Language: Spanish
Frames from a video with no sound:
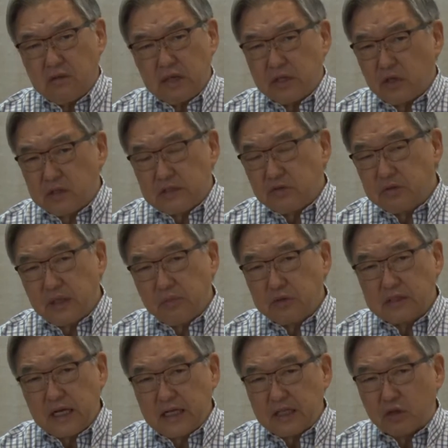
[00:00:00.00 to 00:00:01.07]
Entonces
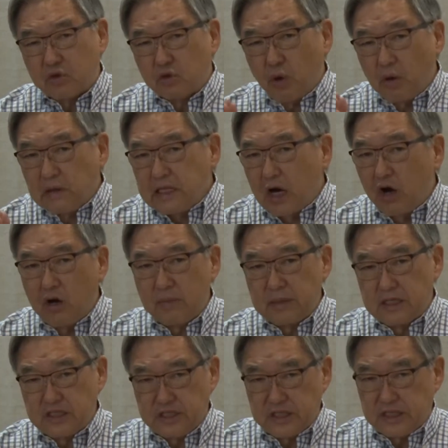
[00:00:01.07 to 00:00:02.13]
el versículo
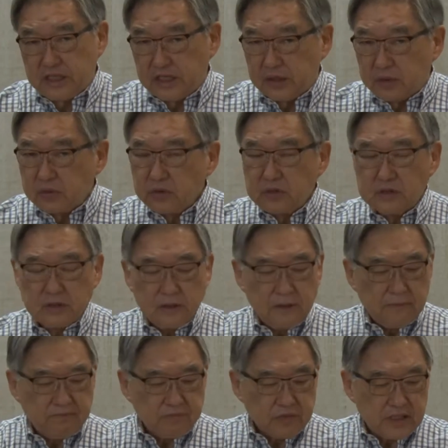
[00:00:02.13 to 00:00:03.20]
5 habla
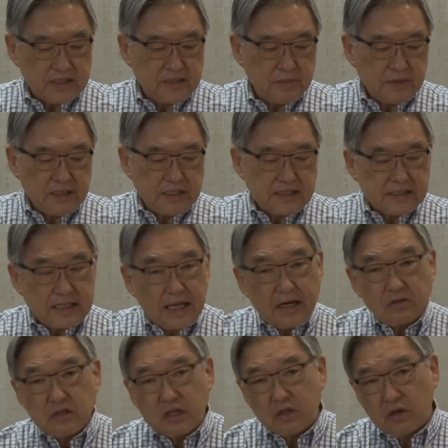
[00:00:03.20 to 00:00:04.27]

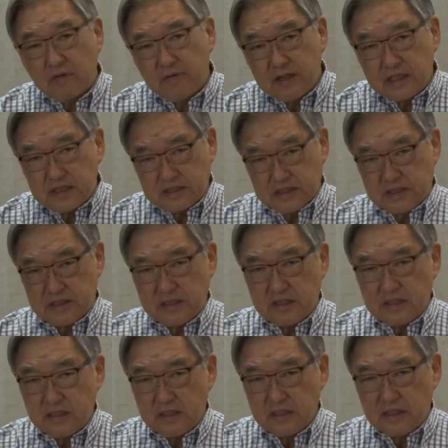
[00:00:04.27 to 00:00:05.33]
como si
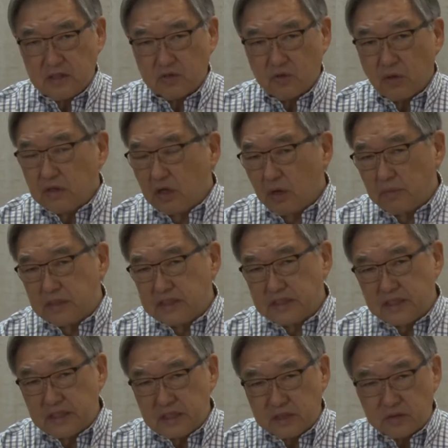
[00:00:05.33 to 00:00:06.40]
fuese de
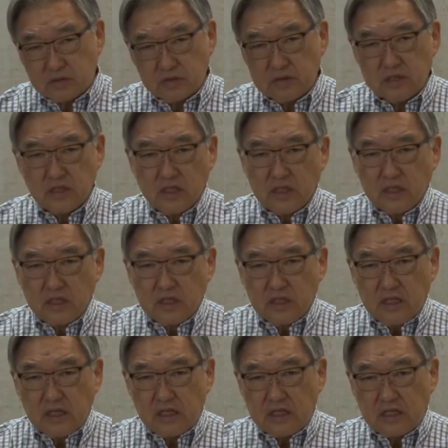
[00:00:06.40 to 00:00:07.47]
nosotros. No,
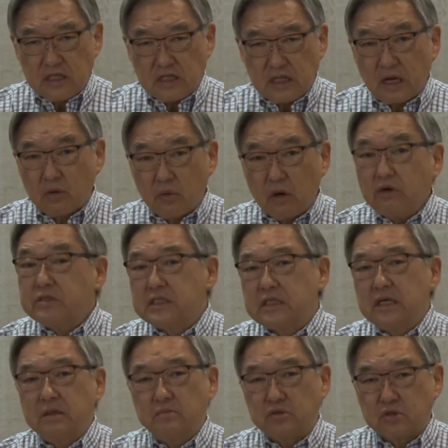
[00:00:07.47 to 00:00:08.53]
nosotros no tenemos
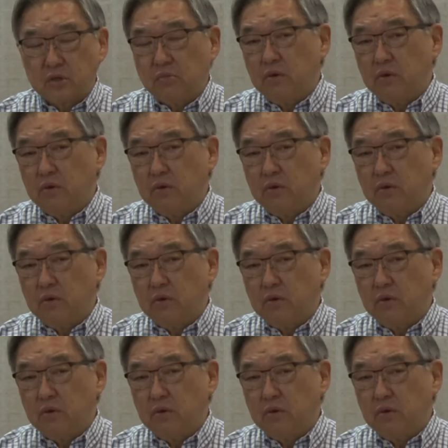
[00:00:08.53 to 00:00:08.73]
nada.